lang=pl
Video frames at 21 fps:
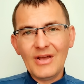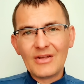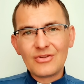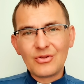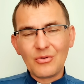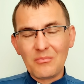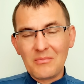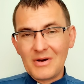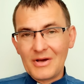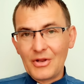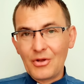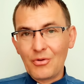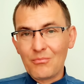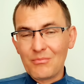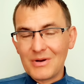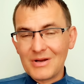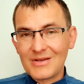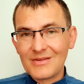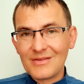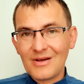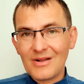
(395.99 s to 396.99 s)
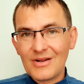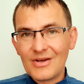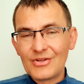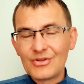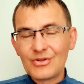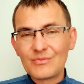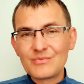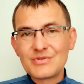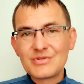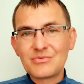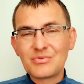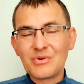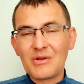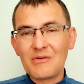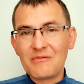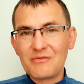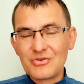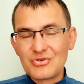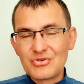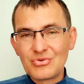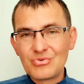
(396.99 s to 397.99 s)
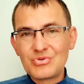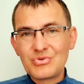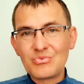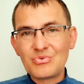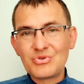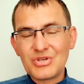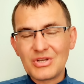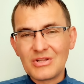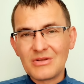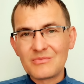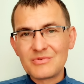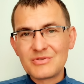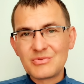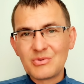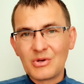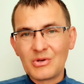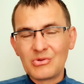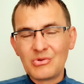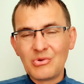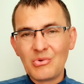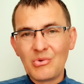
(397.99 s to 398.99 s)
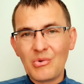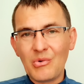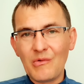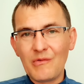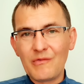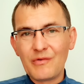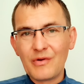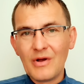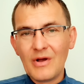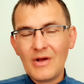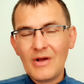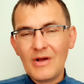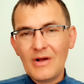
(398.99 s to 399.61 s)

tą Marią Magdaleną, z której wyrzucił siedem złych duchów.